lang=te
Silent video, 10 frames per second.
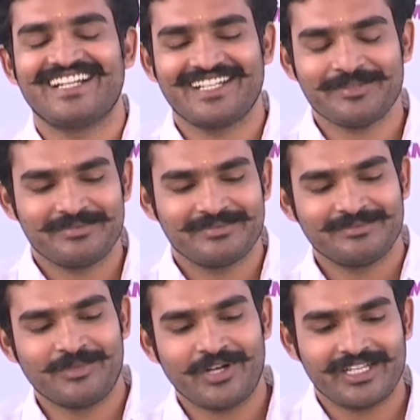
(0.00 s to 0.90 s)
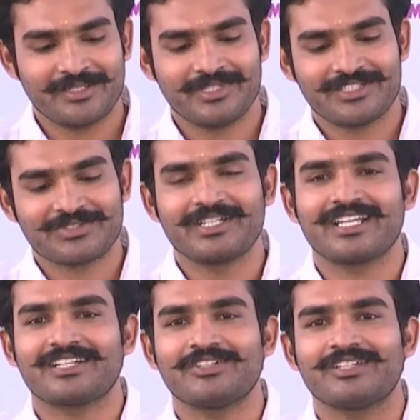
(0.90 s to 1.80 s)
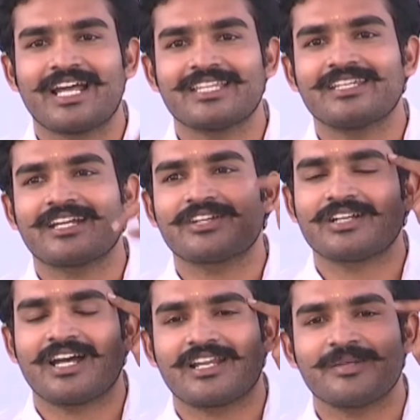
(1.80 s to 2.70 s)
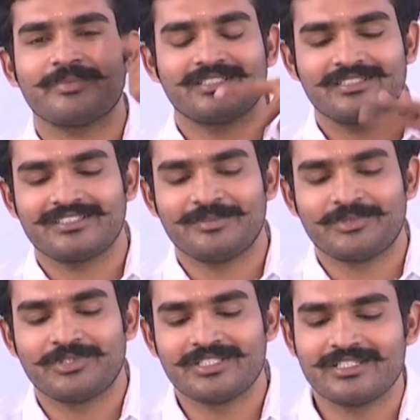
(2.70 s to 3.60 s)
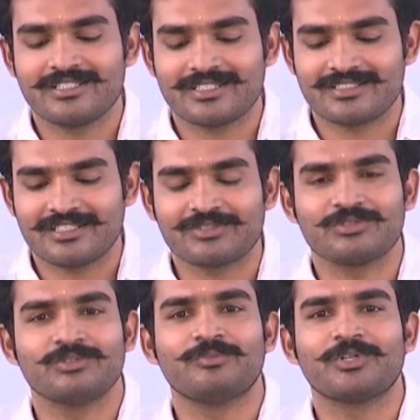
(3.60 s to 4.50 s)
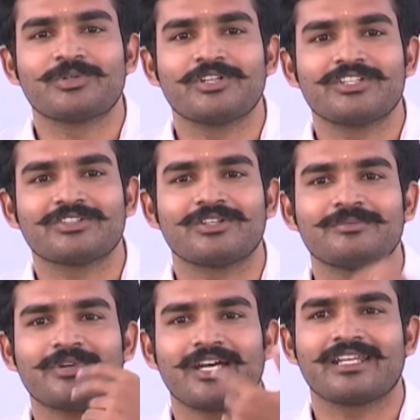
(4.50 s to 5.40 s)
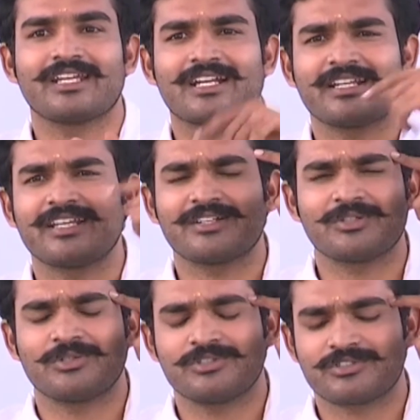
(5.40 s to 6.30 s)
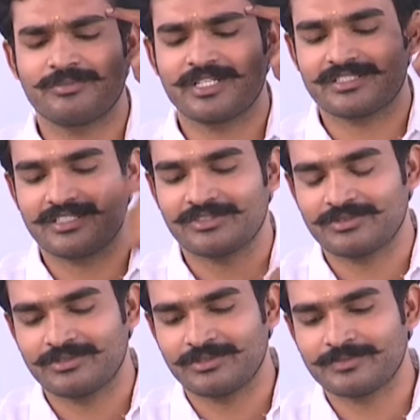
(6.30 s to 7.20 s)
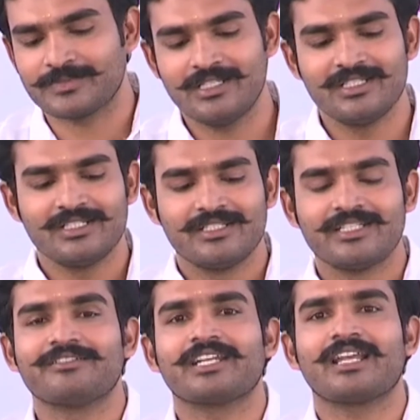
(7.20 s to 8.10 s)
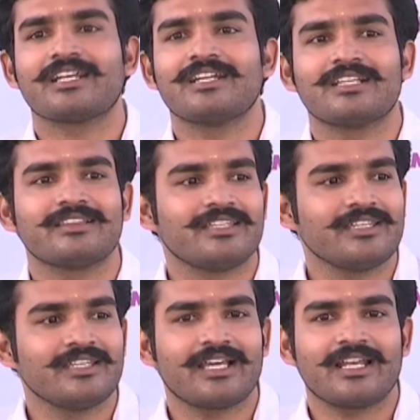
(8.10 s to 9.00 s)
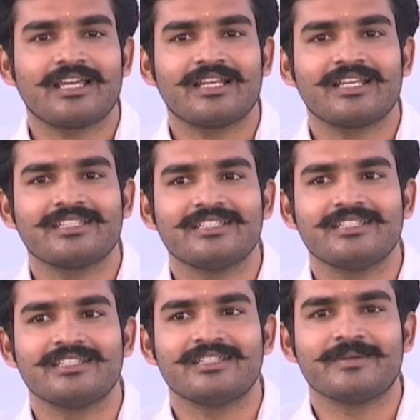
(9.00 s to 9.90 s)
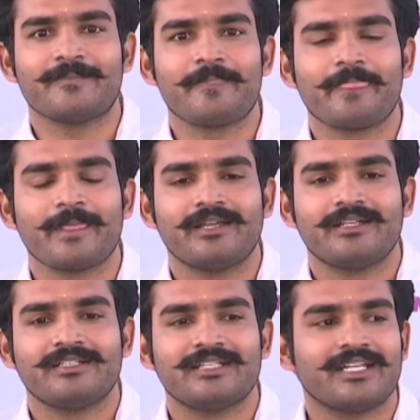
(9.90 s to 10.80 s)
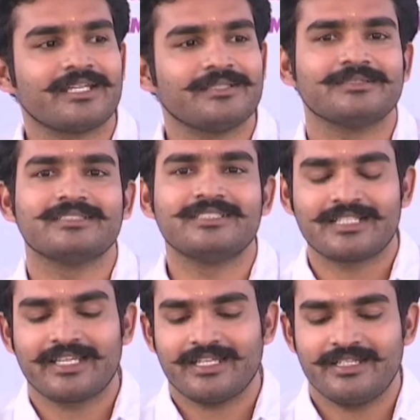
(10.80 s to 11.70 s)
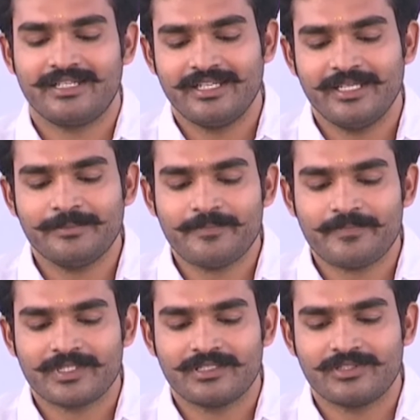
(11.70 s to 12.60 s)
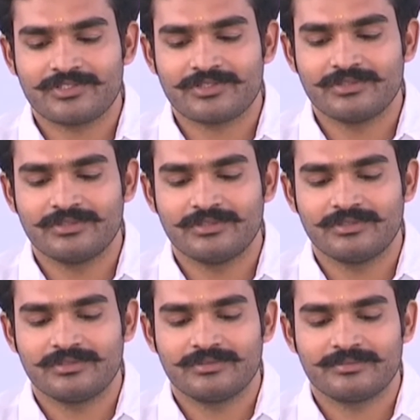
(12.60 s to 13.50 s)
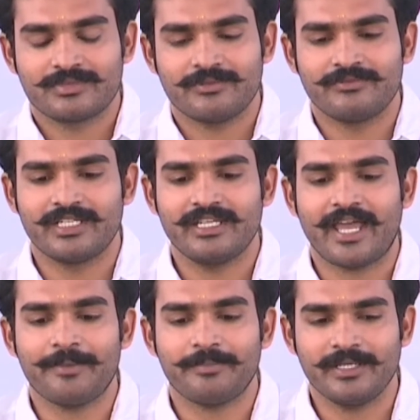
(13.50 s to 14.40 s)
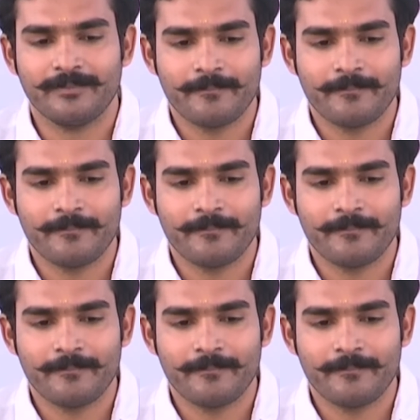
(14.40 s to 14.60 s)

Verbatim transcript: అంటే ఇప్పుడు మార్నింగ్ బ్రష్ కూడా ఎక్కడో రాత్రి ఎక్కడో కార్ ఆపేసి స్క్రిప్ట్ గురించి డిస్కస్ చేస్తూ పడుకునే వాళ్ళం మార్నింగ్ అక్కడే ఎక్కడో రోడ్స్లో బ్రష్ చేసుకుంటూ ఇరవై నాలుగు గంటలు తిరిగి అలా ఎలా ఇది అంటే అది ఇట్స్ లైక్ ఎ డ్రీమ్ ఈరోజు ఐఎమ్ వెరీ హ్యాపీ